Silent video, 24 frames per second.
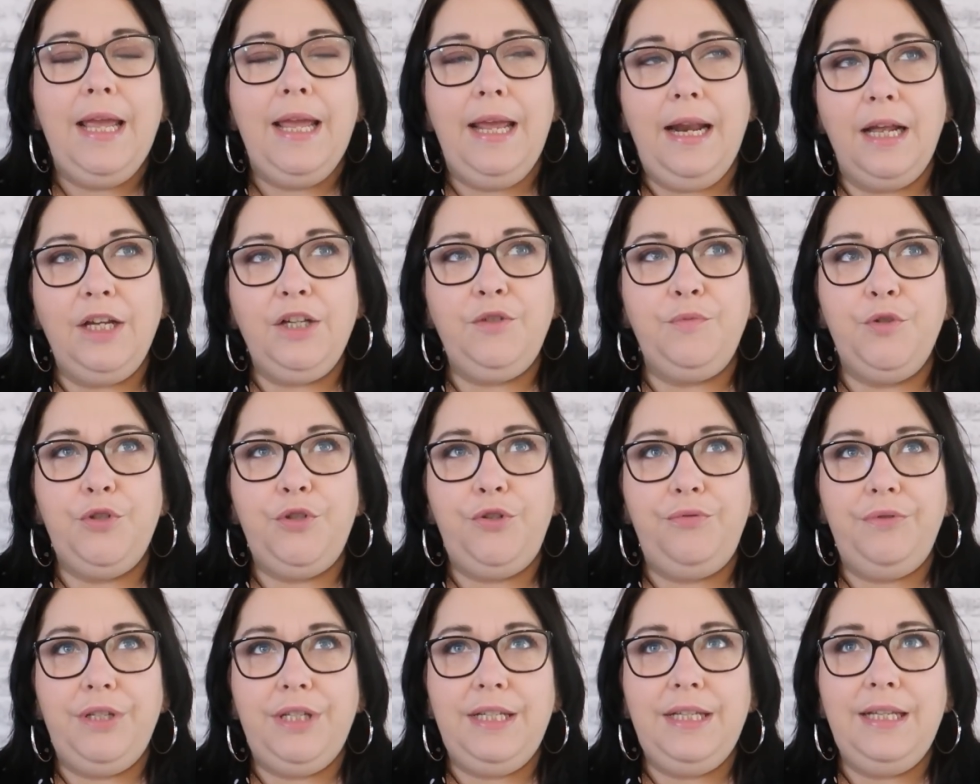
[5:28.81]
Et là je me
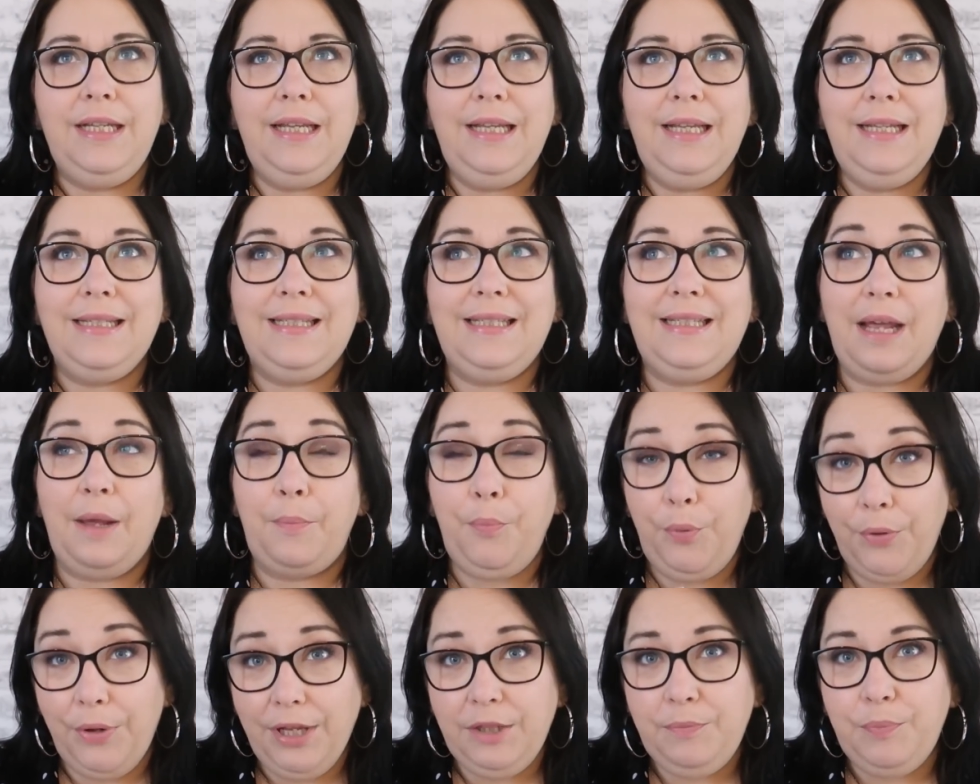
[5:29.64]
suis dit ça
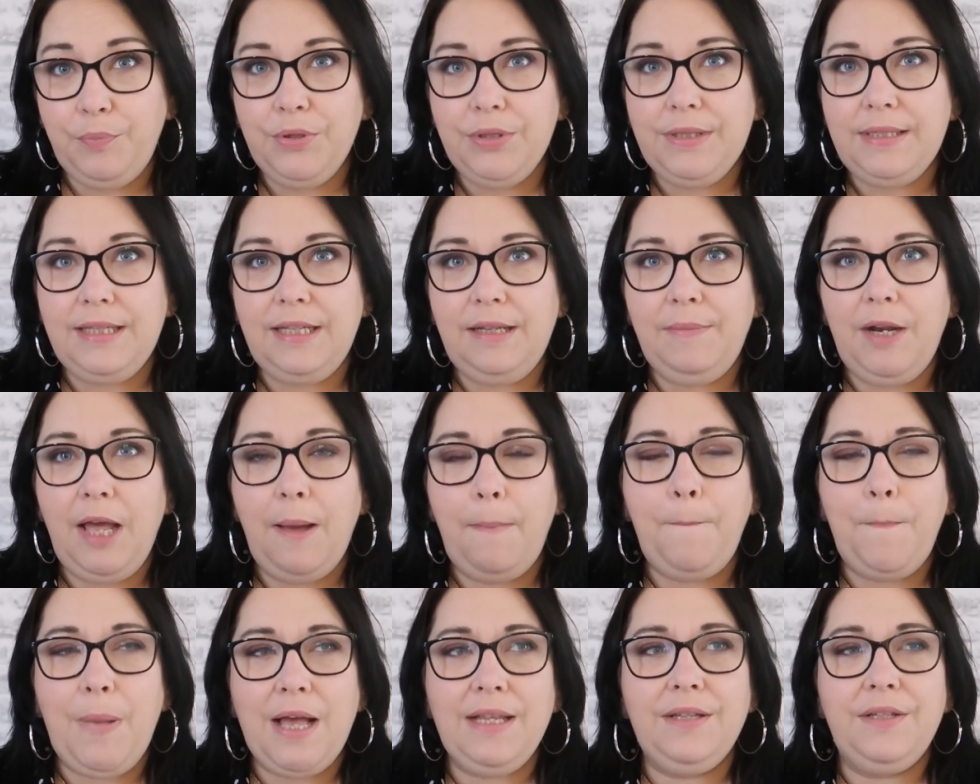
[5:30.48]
peut être possible
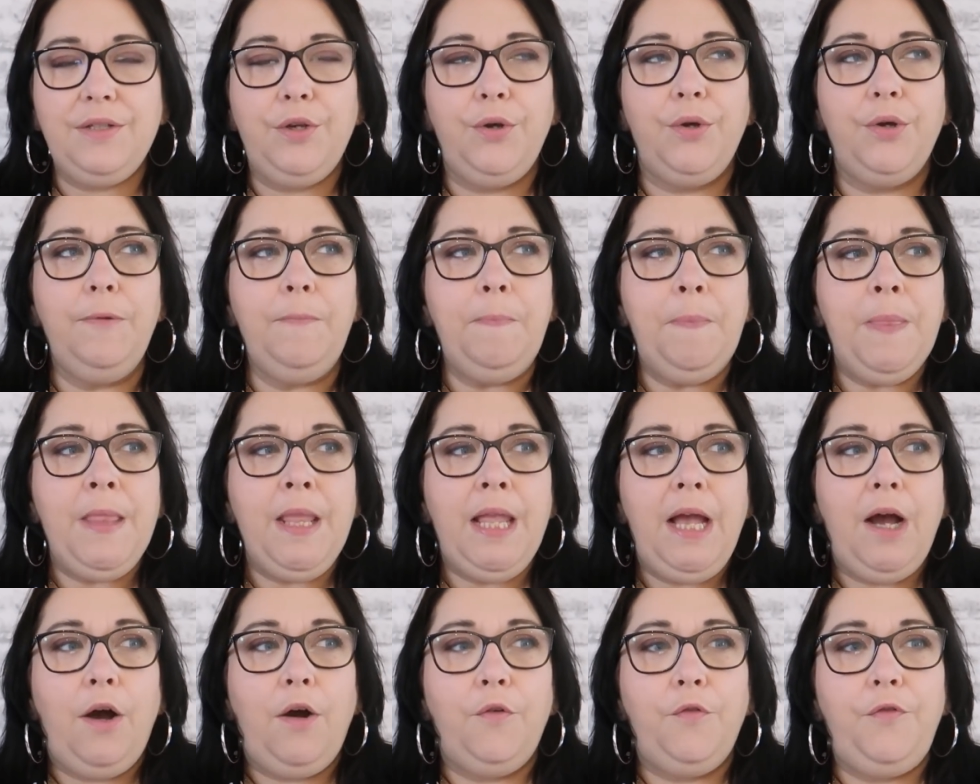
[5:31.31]
parce que
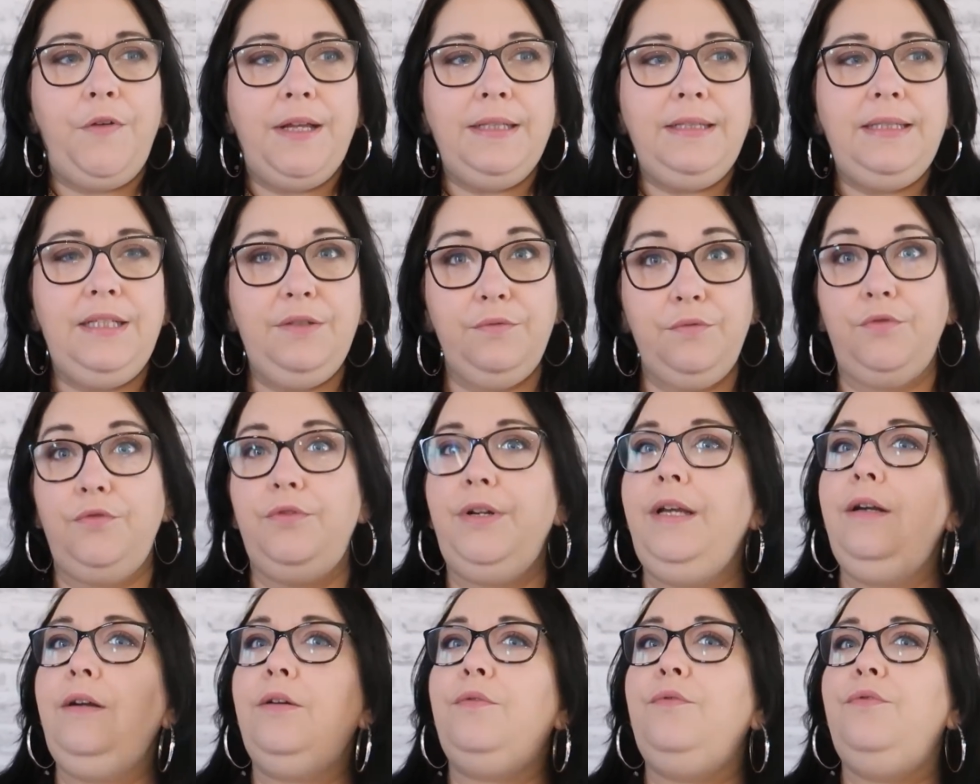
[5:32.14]
en fait si vous
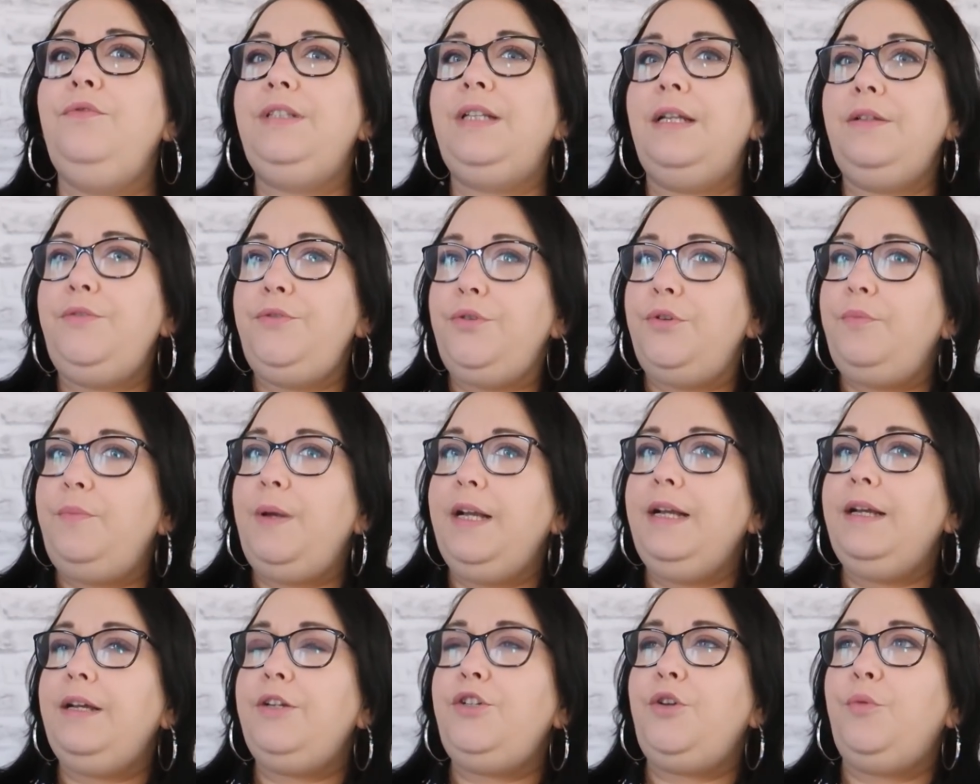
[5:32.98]
voulez quand vous êtes sur le
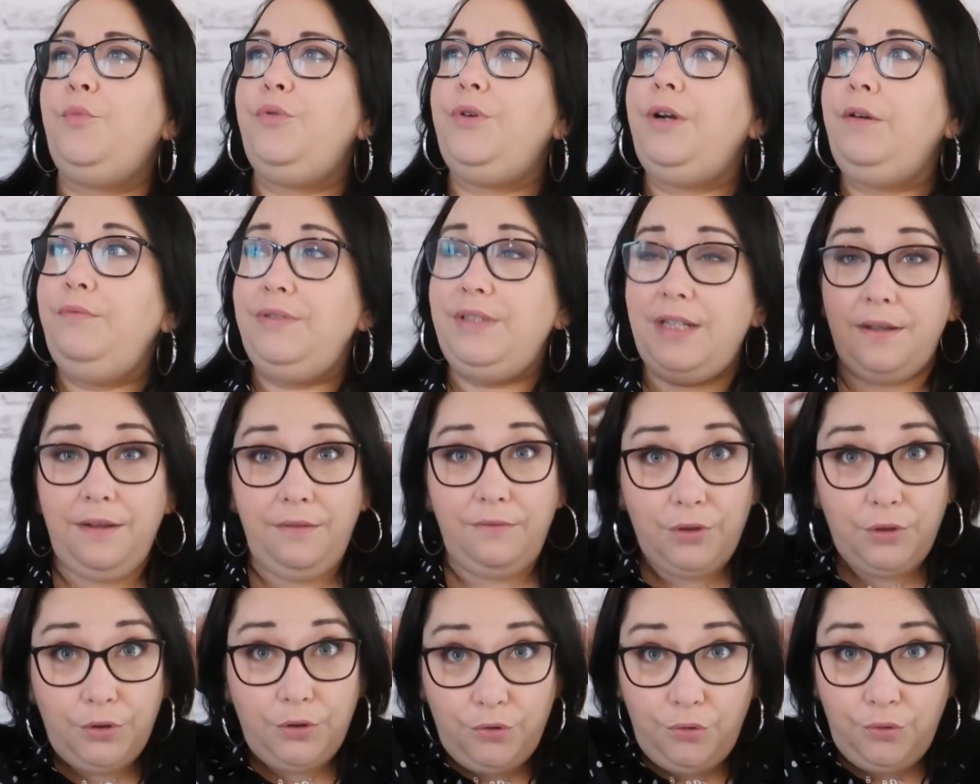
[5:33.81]
bac à shampoing vous
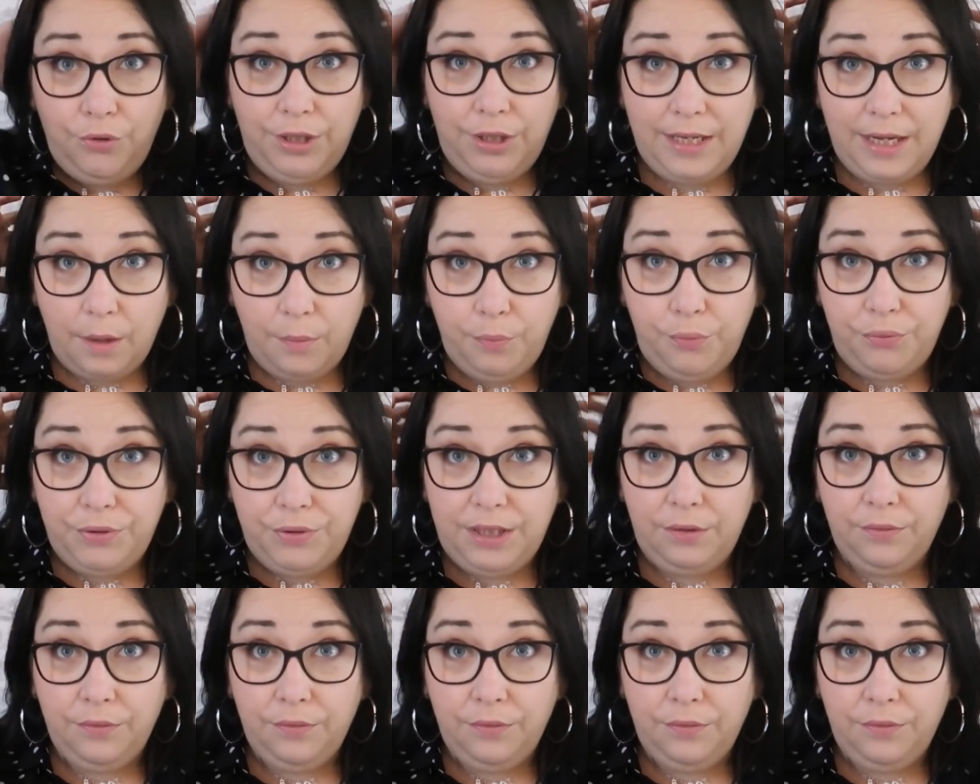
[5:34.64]
avez votre nuque qui appuie.